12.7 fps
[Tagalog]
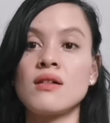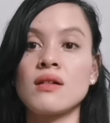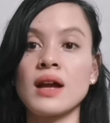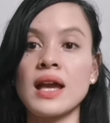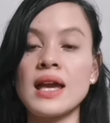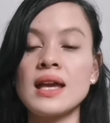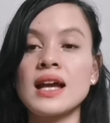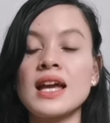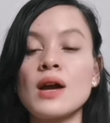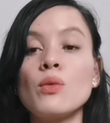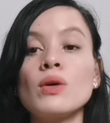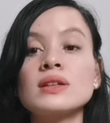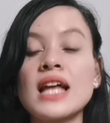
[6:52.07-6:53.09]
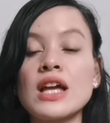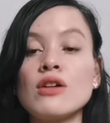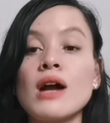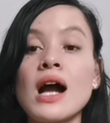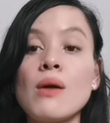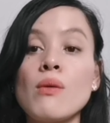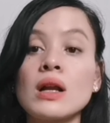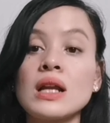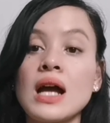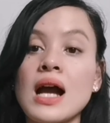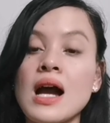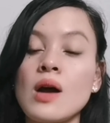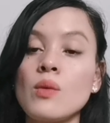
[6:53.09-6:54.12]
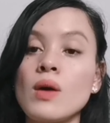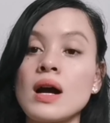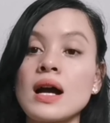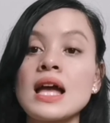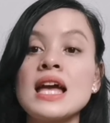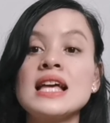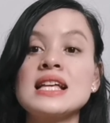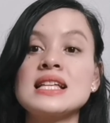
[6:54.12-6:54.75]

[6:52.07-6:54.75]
Okay? Kaya huwag tayong hawak ng hawak